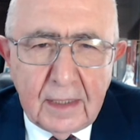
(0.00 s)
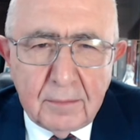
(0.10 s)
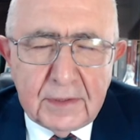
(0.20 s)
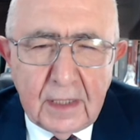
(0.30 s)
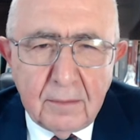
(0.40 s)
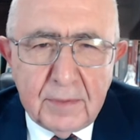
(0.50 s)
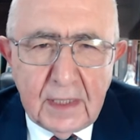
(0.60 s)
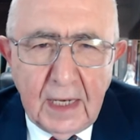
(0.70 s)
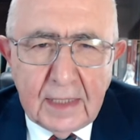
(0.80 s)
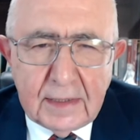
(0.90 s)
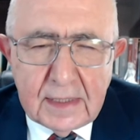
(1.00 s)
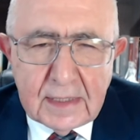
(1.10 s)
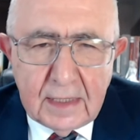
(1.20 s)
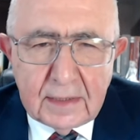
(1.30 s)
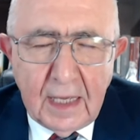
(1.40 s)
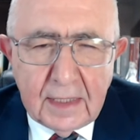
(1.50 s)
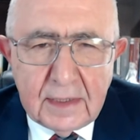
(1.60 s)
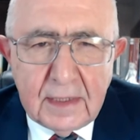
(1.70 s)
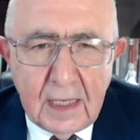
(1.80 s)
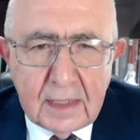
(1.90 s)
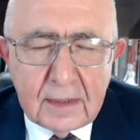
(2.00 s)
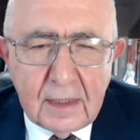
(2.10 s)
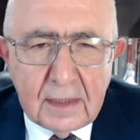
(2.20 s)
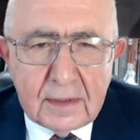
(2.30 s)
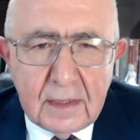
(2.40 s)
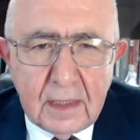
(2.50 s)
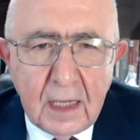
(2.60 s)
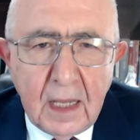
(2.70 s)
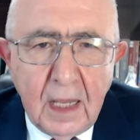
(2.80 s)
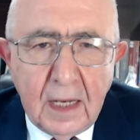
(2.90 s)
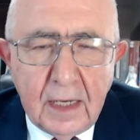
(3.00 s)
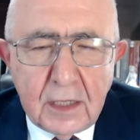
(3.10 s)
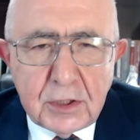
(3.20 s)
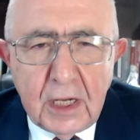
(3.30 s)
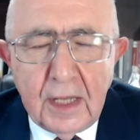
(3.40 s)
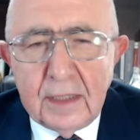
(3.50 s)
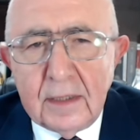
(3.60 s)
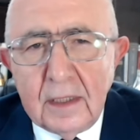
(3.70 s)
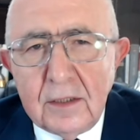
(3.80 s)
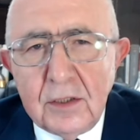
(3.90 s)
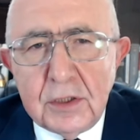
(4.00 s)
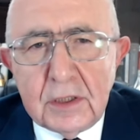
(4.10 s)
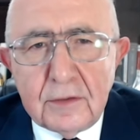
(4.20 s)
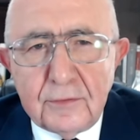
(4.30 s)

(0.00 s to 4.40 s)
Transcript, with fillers: أبدأ بالحديث عن التحديات التي نشأت نتيجة